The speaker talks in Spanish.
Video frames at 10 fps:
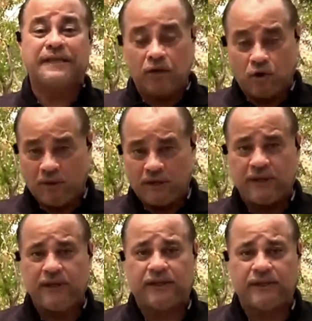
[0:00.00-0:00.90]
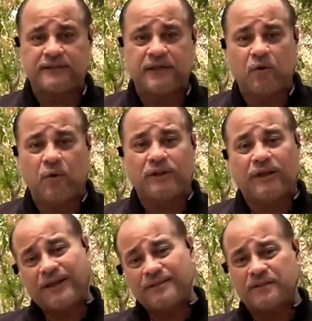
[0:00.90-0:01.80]
5.550
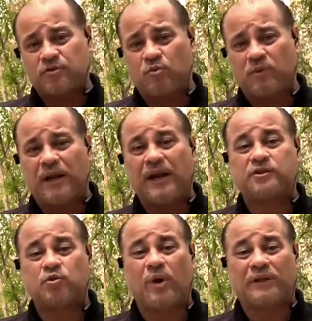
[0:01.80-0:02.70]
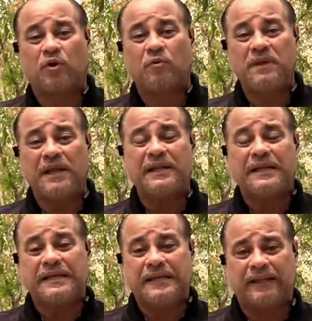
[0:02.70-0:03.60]
que se suman a las
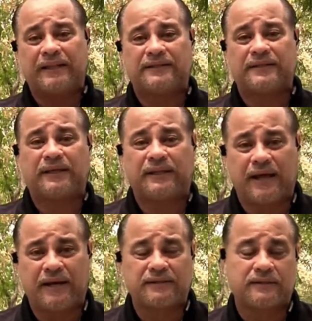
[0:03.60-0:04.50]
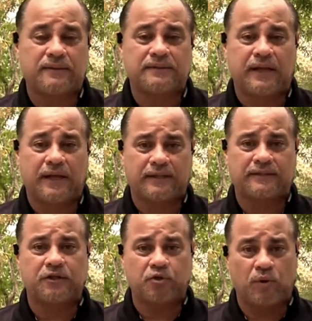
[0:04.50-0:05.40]
4.500 hectáreas devastadas
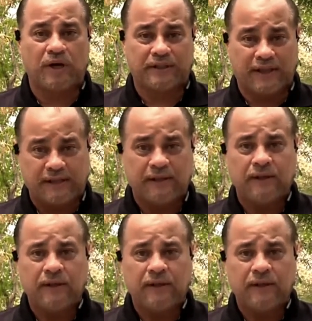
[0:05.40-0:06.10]
en Yucatán,